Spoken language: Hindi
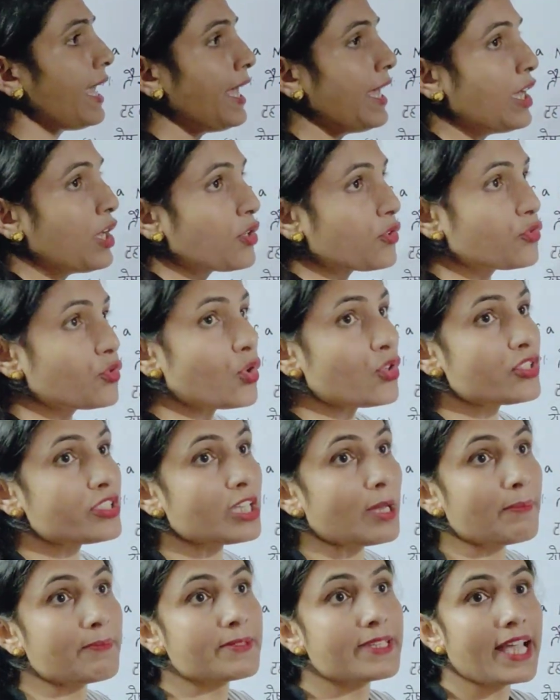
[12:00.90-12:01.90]
हैं जो
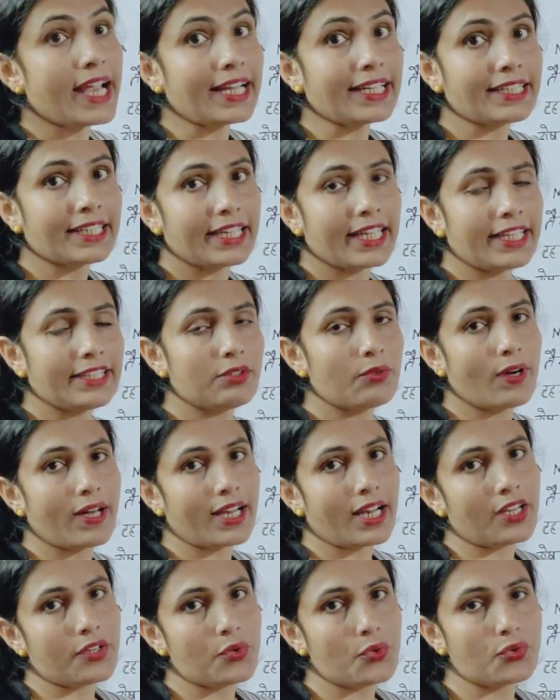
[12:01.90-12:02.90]
सब्जेक्ट के
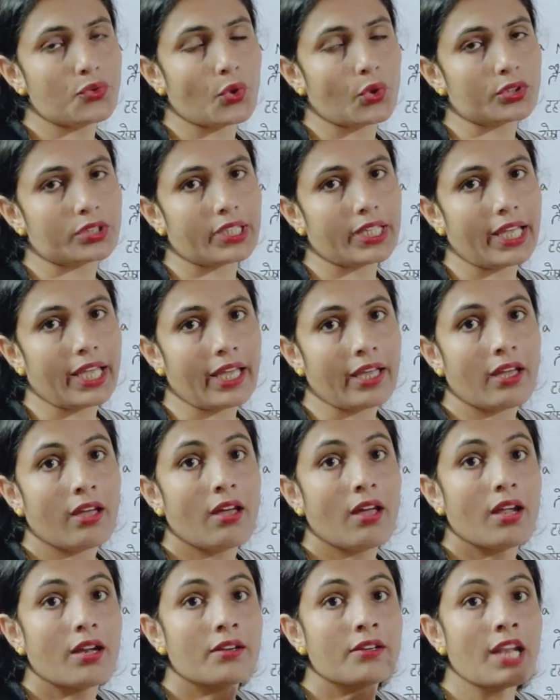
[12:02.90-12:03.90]
द्वारा यूज होते हैं
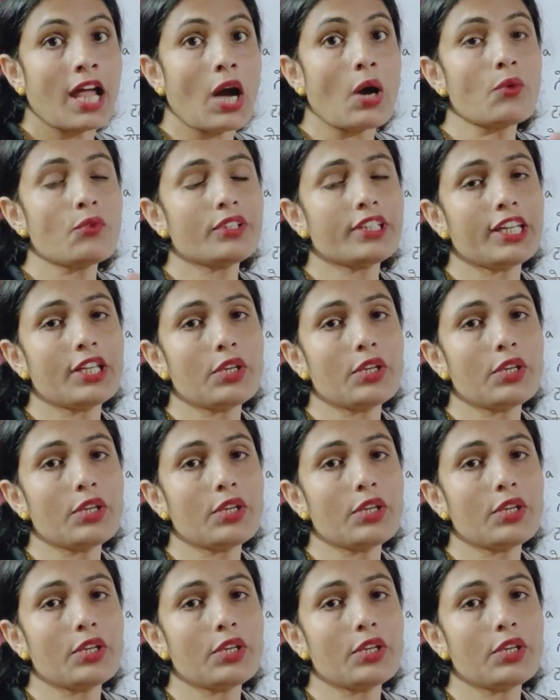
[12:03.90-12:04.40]
नाउन